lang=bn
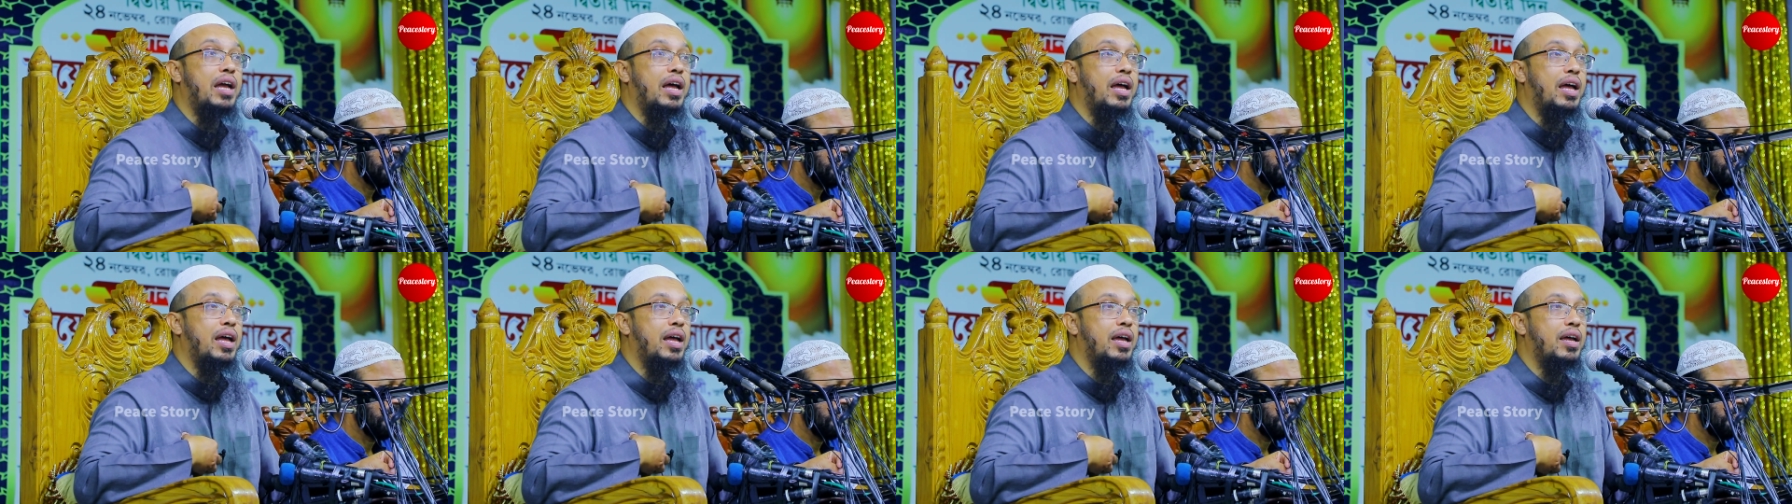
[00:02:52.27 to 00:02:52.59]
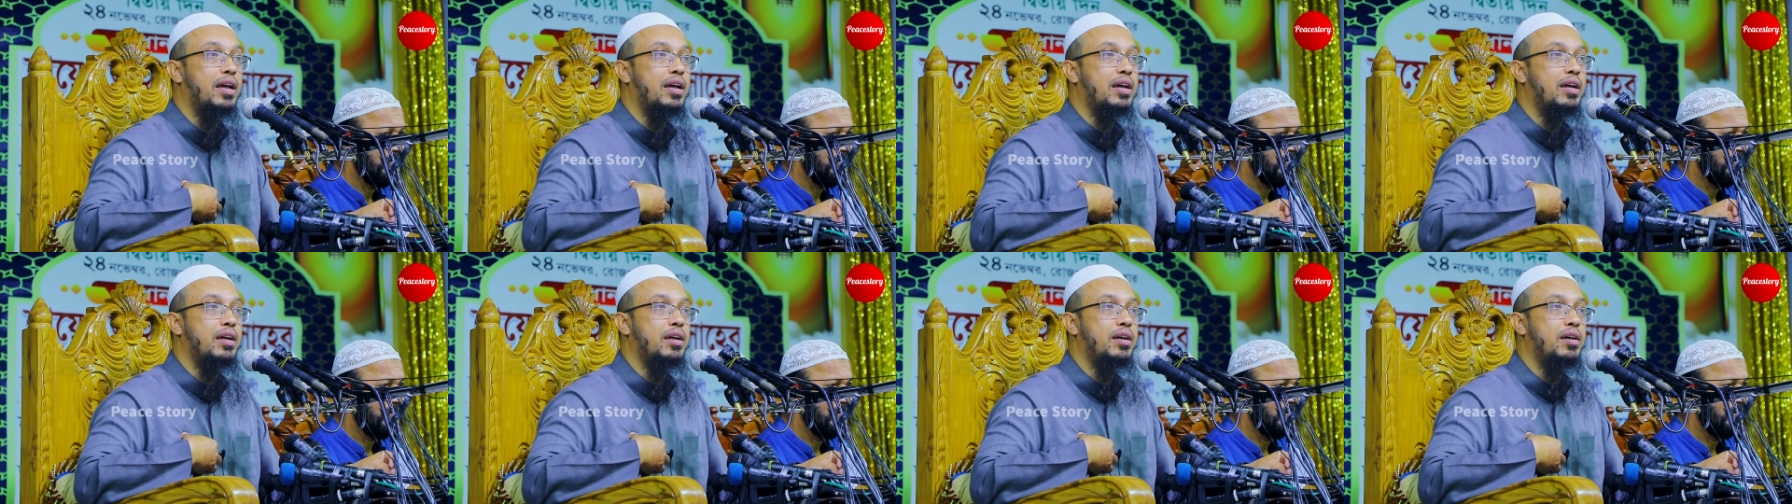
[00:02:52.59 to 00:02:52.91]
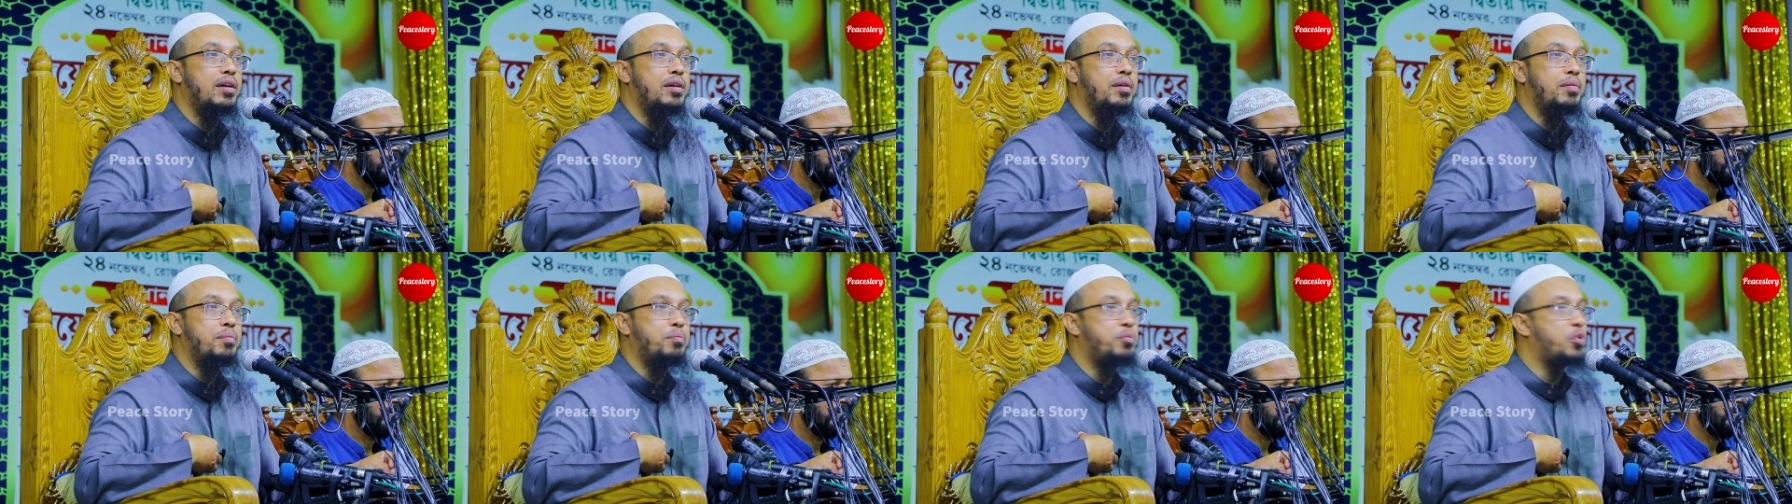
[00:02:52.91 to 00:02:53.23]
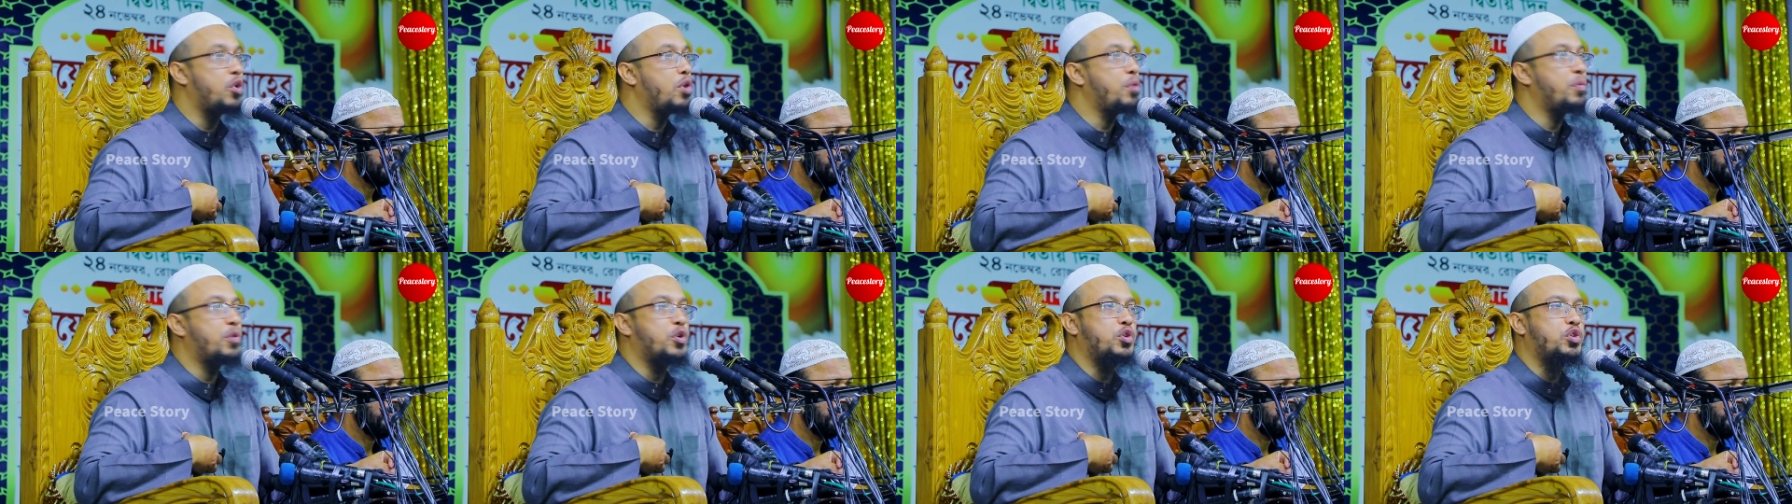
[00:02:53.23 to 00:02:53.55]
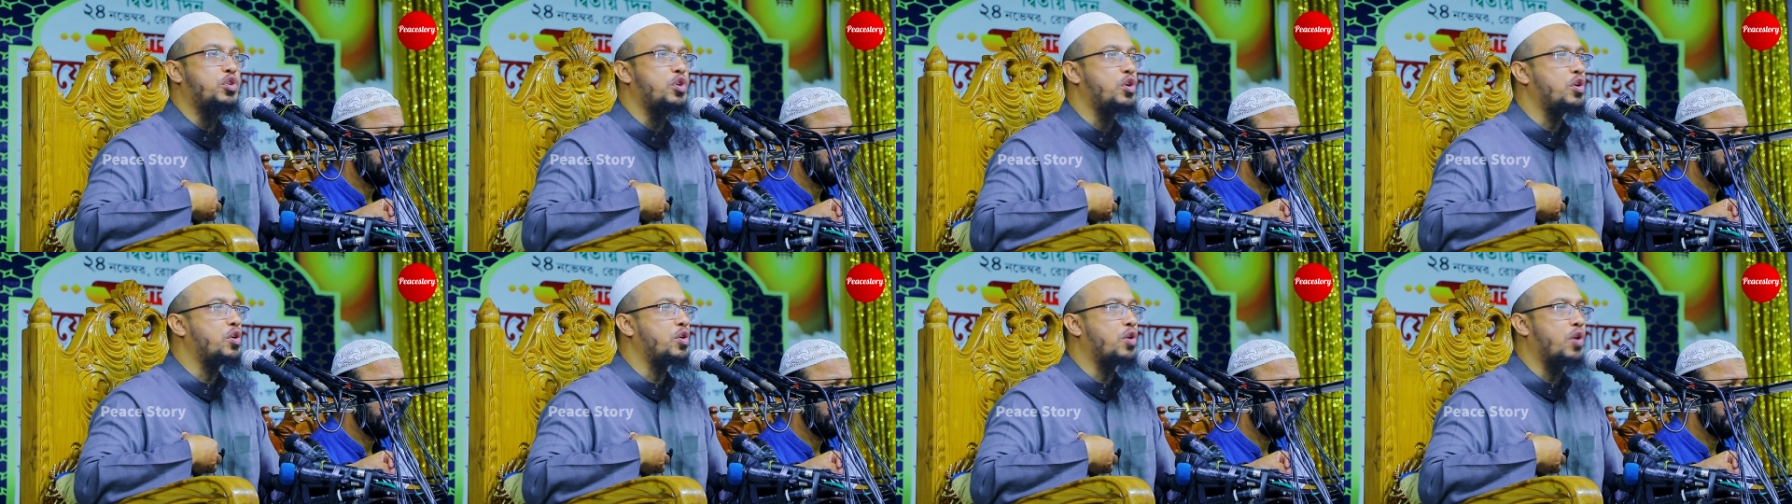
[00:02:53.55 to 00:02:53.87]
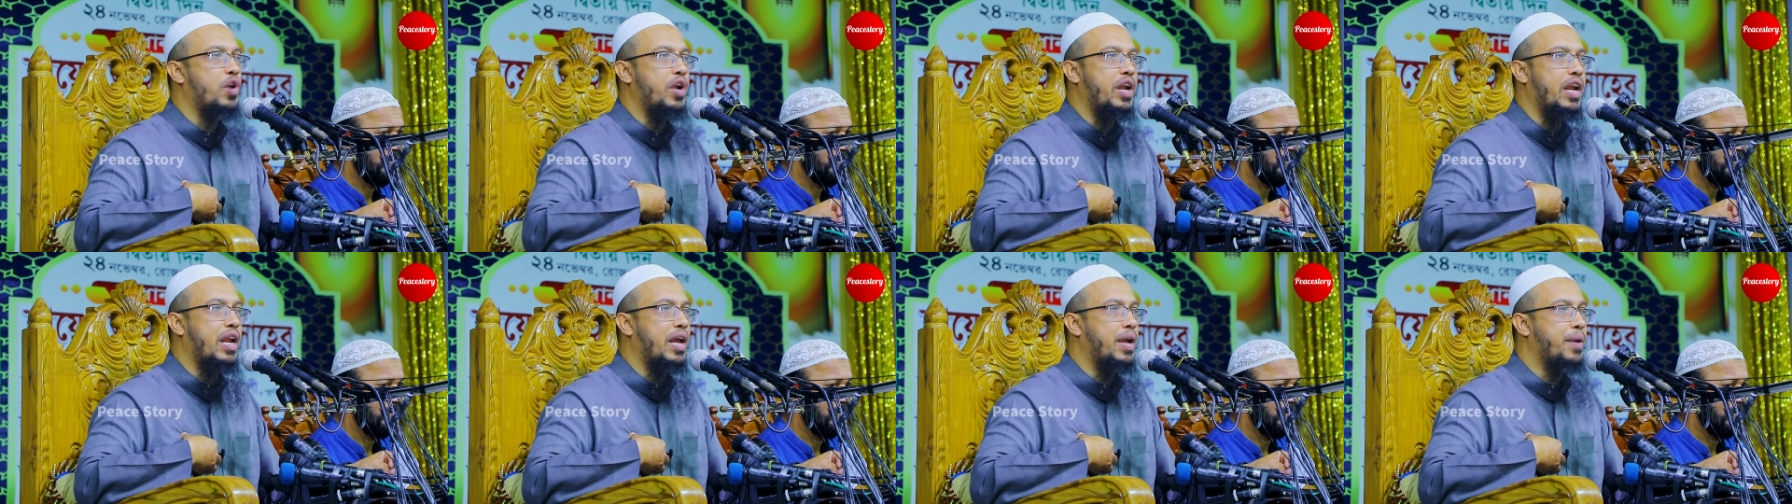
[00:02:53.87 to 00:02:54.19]
না পরিবর্তন
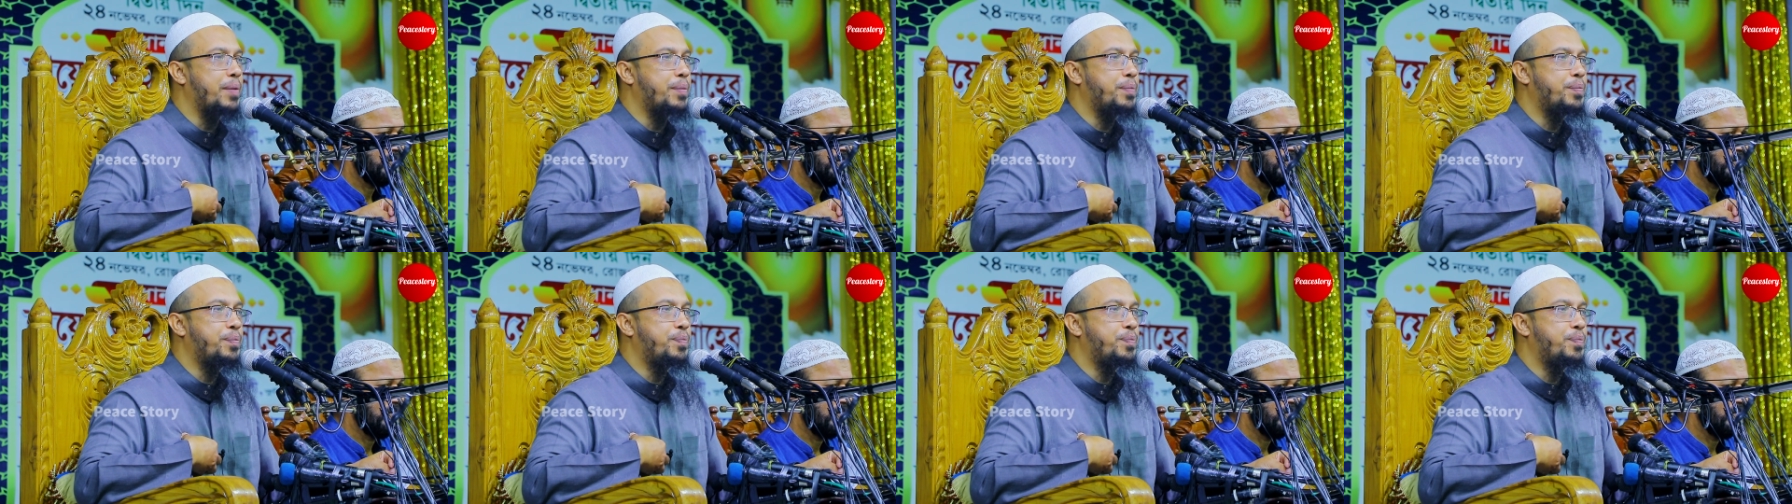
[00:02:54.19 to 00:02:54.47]
করে না